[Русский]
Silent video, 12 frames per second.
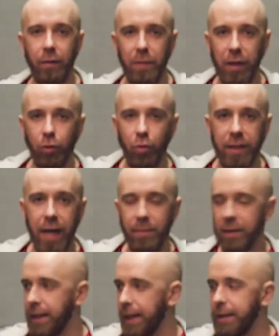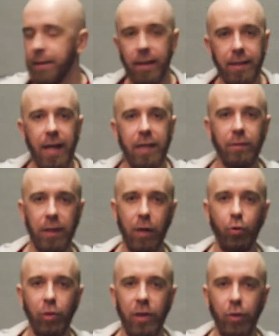Вы перед друзьями стоите и рассказываете
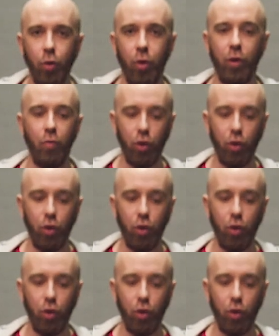какую-то историю.